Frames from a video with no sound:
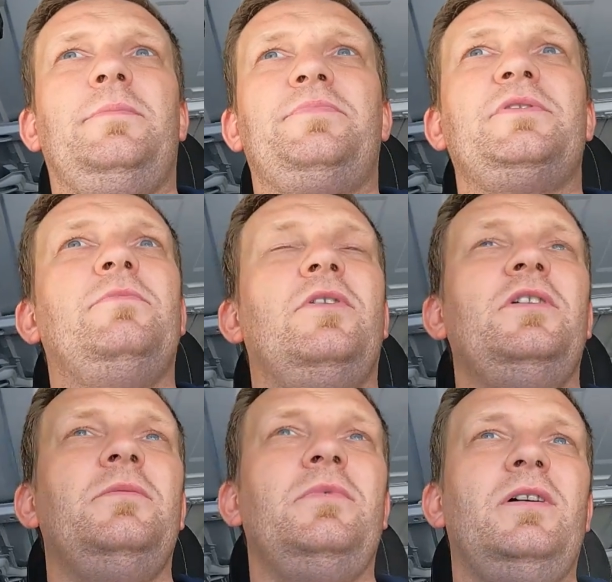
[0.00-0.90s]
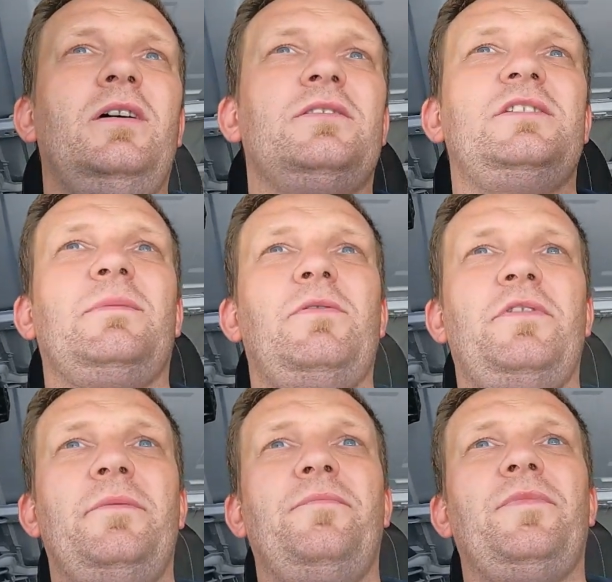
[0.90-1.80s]
Przy moim, że tak
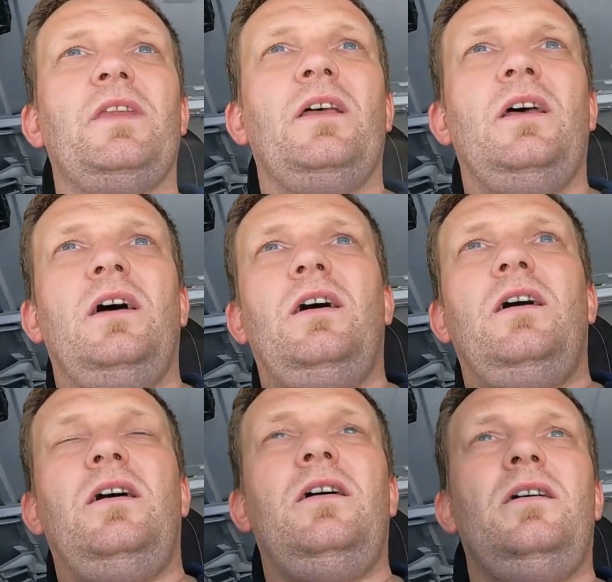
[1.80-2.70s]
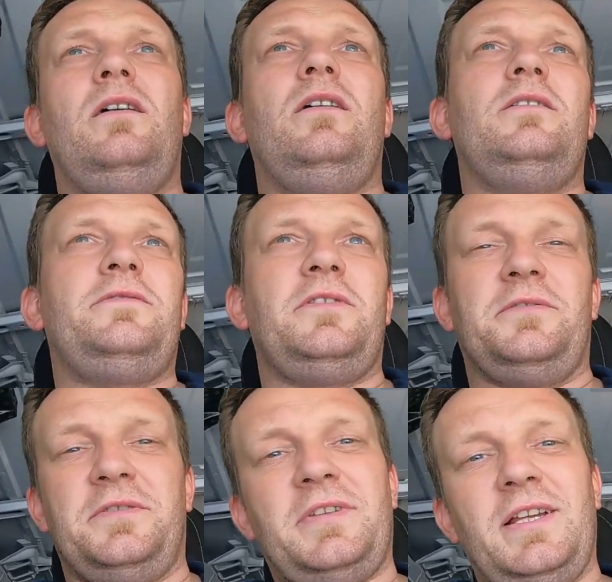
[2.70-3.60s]
powiem,
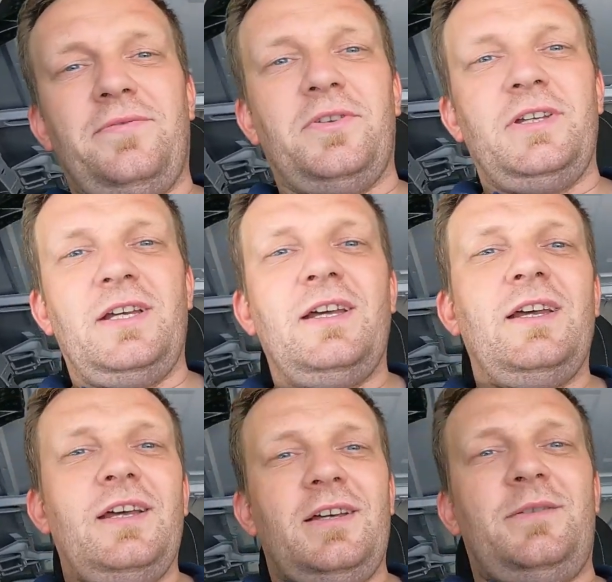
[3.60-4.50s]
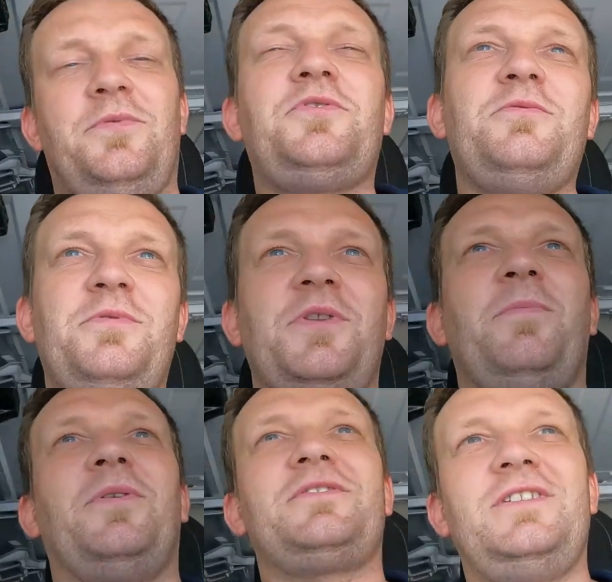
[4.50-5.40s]
dzwoniącym telefonie wróciłbym
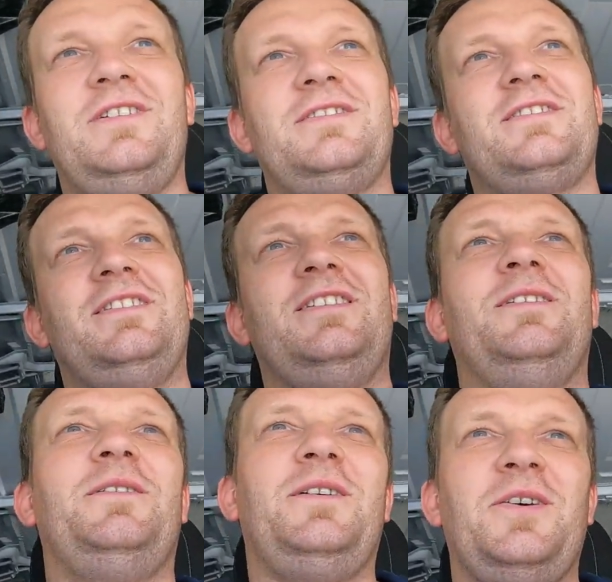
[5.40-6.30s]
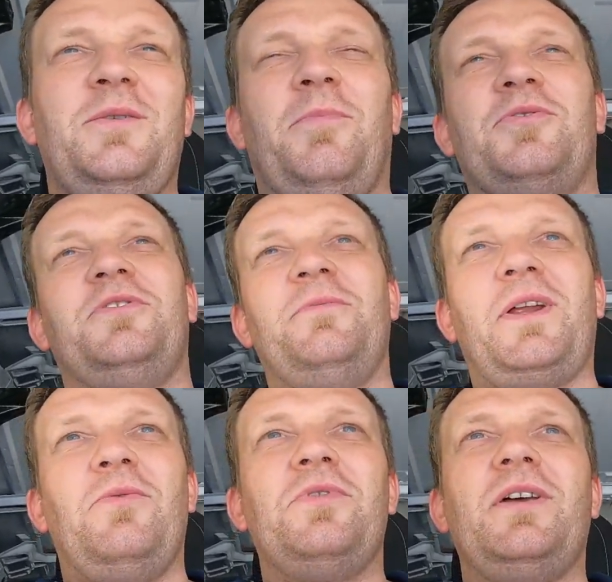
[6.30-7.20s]
do Polski z e, porządnym
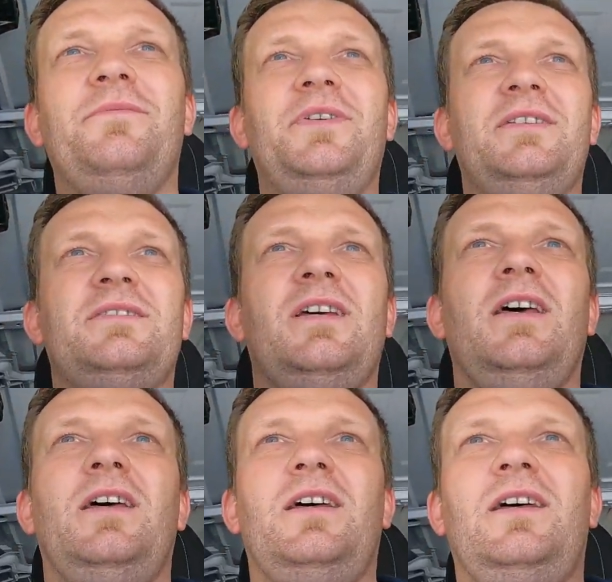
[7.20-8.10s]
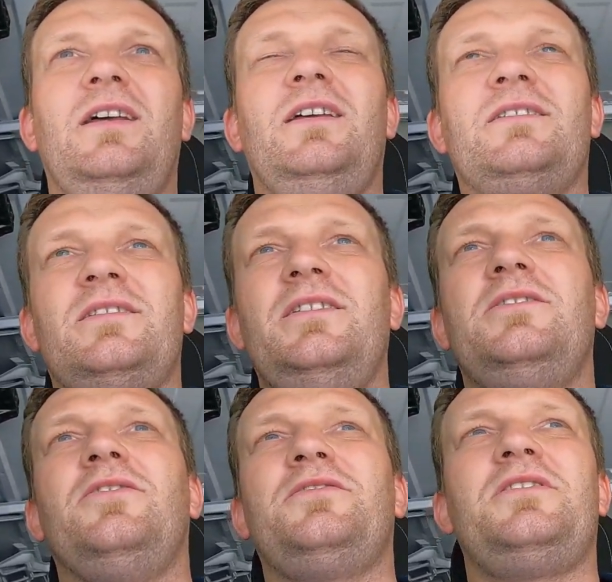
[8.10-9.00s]
ramunkiem, więc e, jeżeli
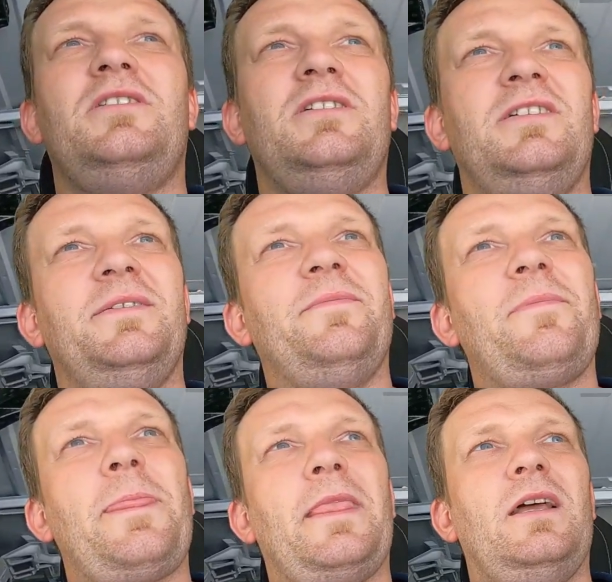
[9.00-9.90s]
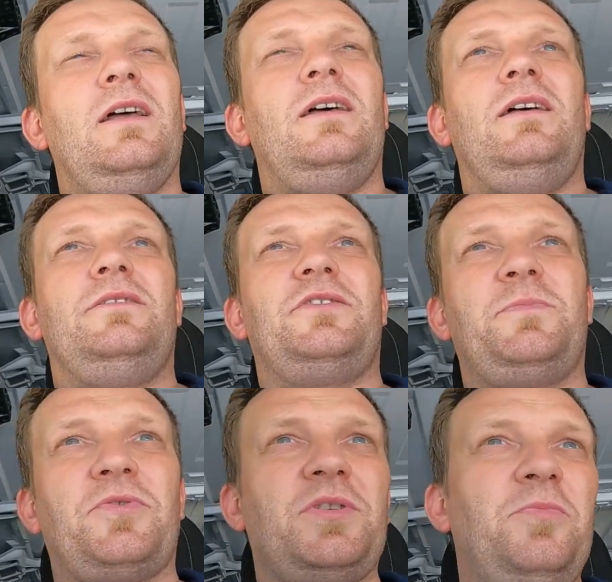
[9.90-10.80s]
ktoś e,
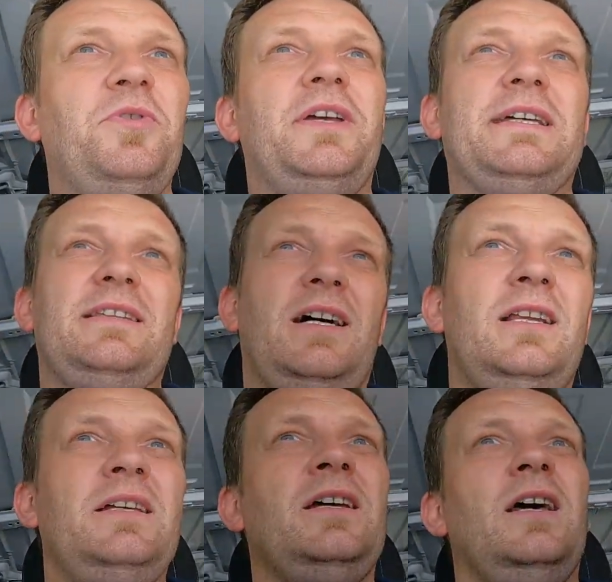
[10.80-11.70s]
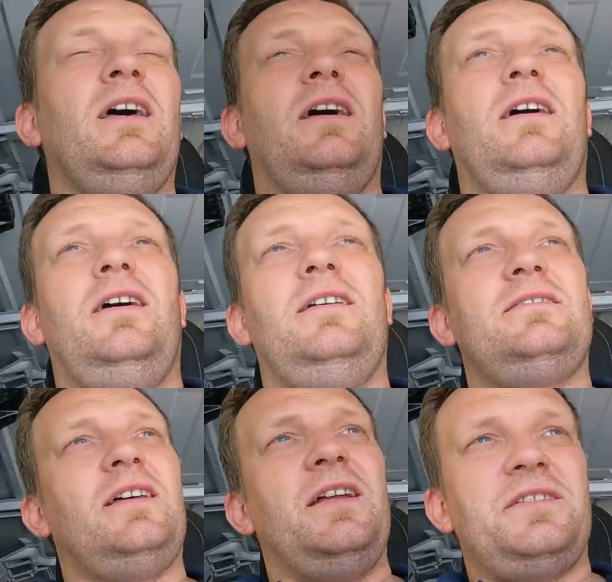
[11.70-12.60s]
coś potrzebuje i tak dalej,
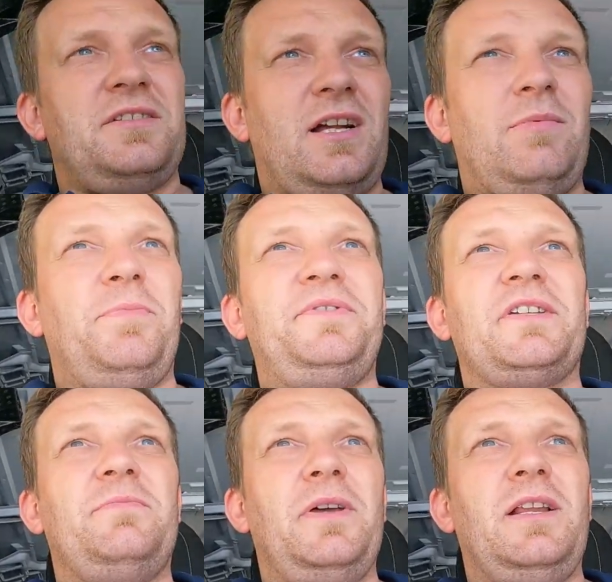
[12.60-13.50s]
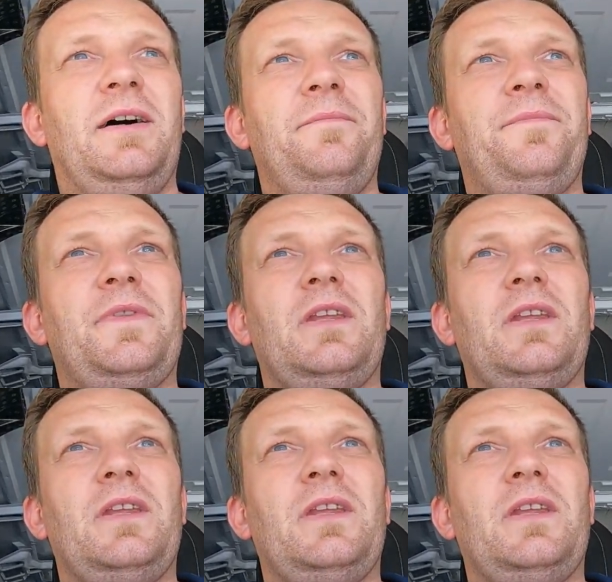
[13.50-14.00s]
starajcie się albo pisać maila.